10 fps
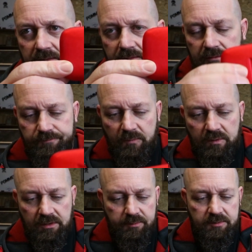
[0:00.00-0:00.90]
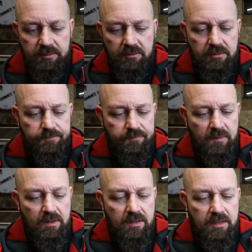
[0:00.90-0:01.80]
So, und dann habe ich mir noch
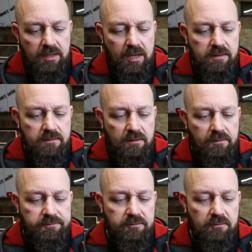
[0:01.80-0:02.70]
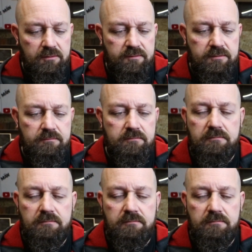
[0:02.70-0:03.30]
Hände ausgedruckt.